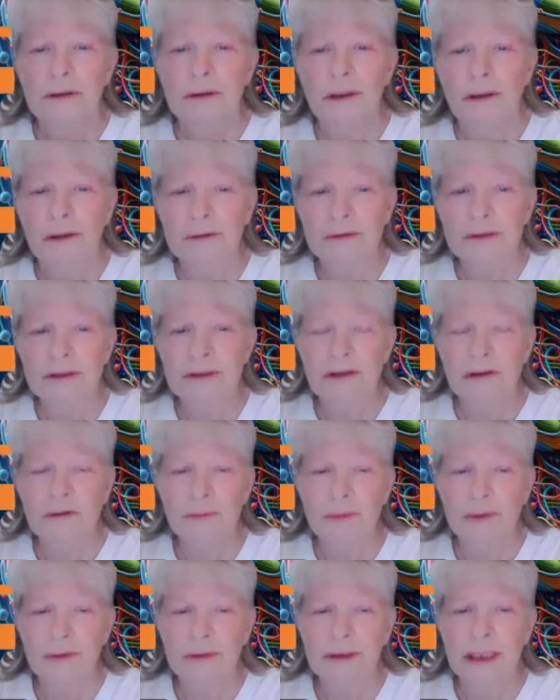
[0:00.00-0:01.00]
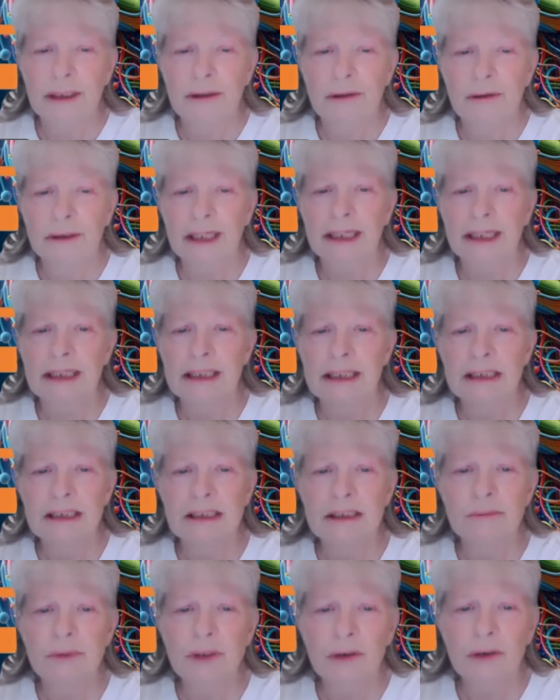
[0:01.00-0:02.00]
dans l'ensemble d'un
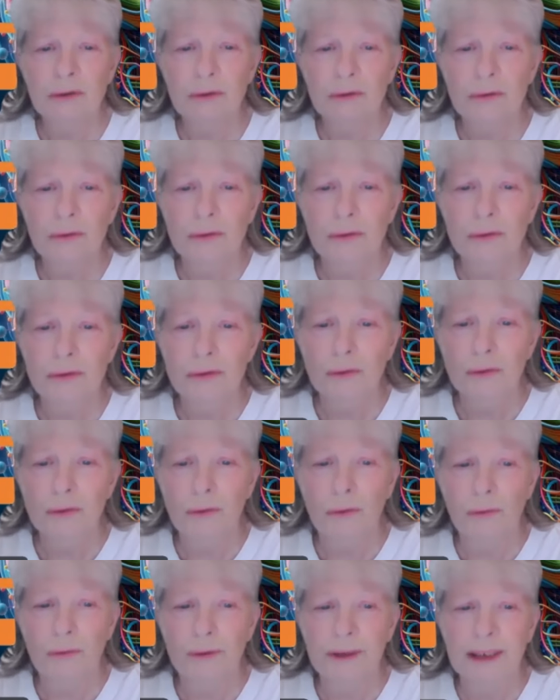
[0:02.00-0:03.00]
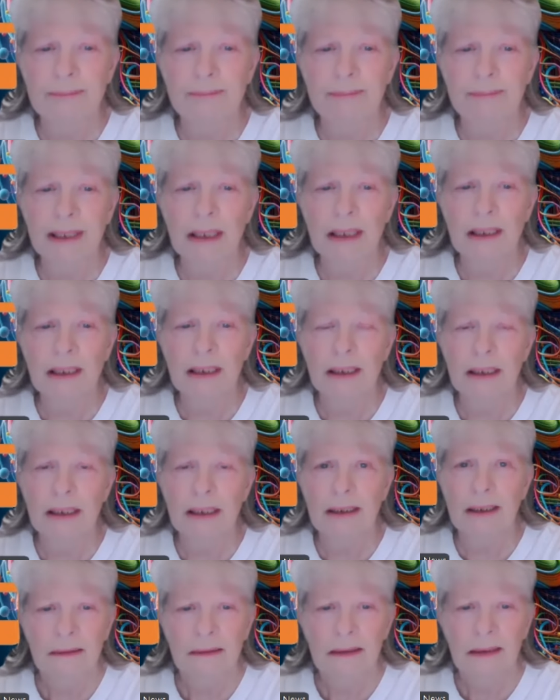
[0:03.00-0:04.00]
organisme que ce que l'on appelle
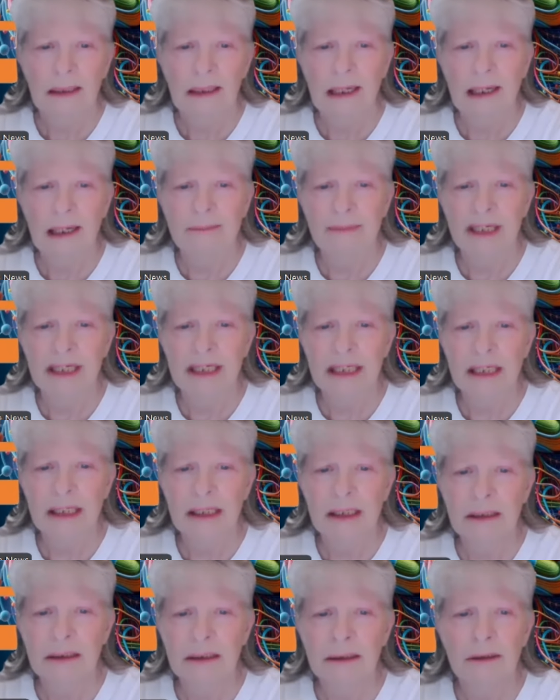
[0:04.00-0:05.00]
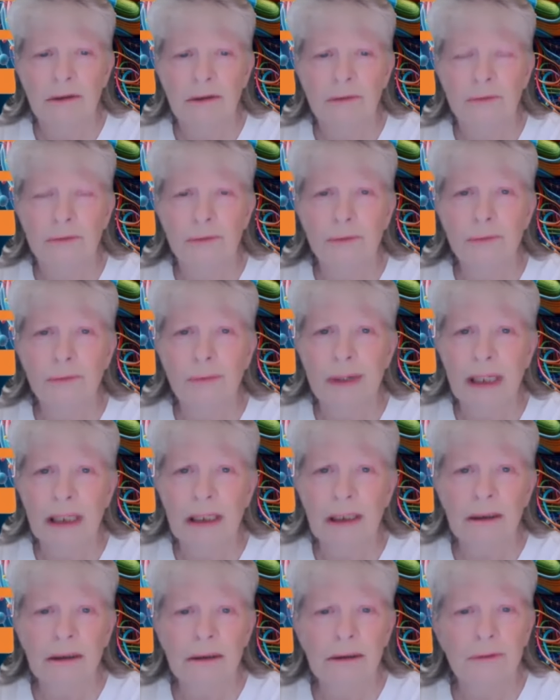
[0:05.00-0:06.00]
la manière
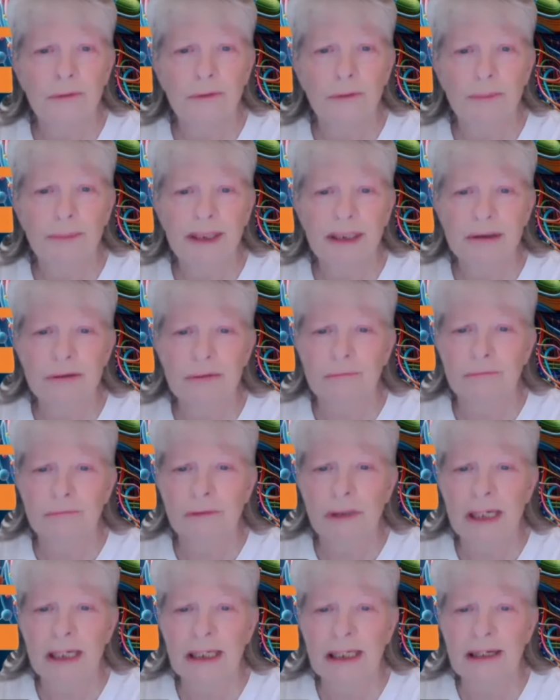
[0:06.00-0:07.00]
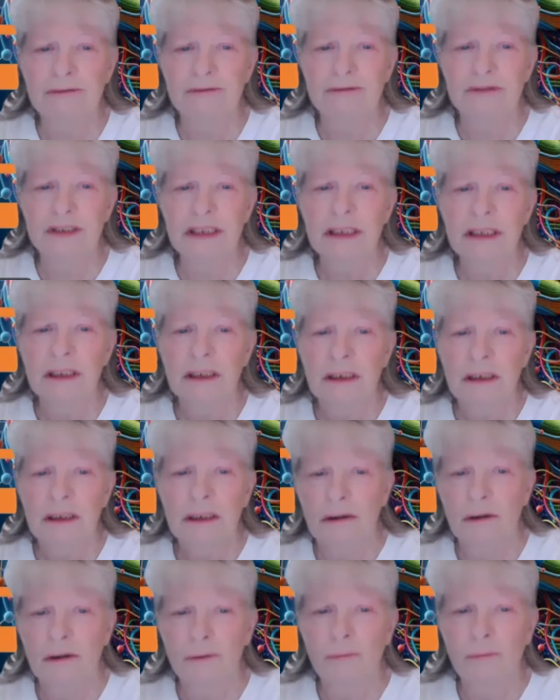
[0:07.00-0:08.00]
duelle de percevoir la vie
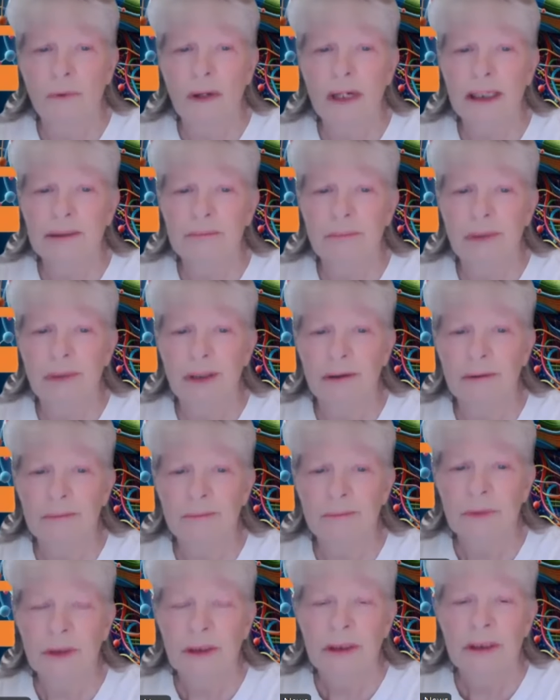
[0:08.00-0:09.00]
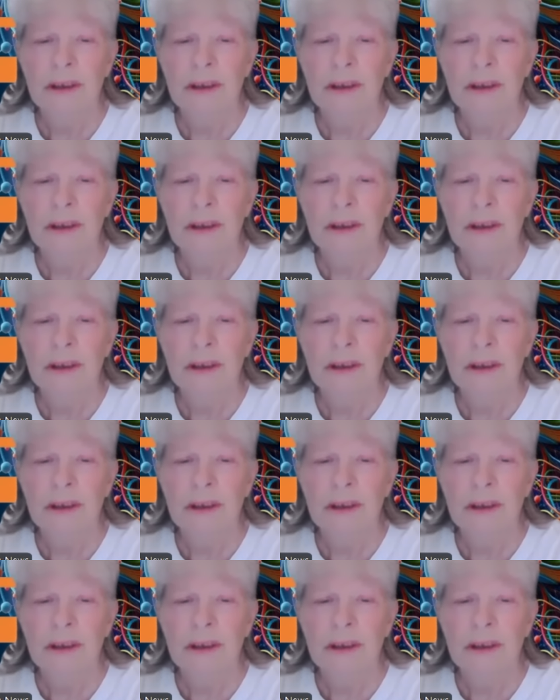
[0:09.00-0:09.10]
en noir et blanc